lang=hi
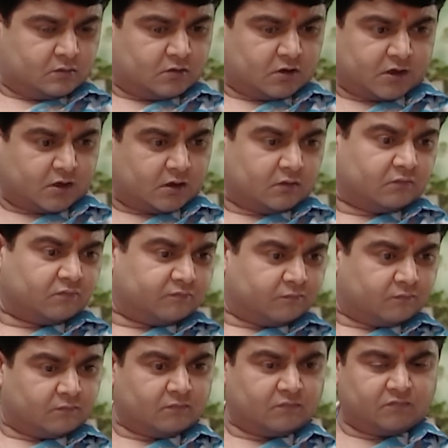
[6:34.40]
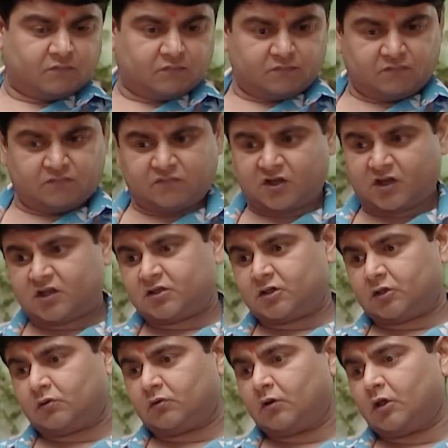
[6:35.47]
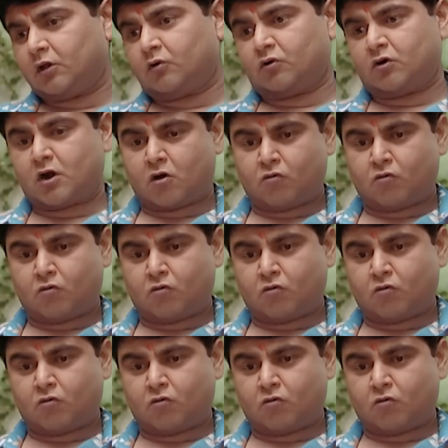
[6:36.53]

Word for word: लेकिन मेरे से तो नहीं होगा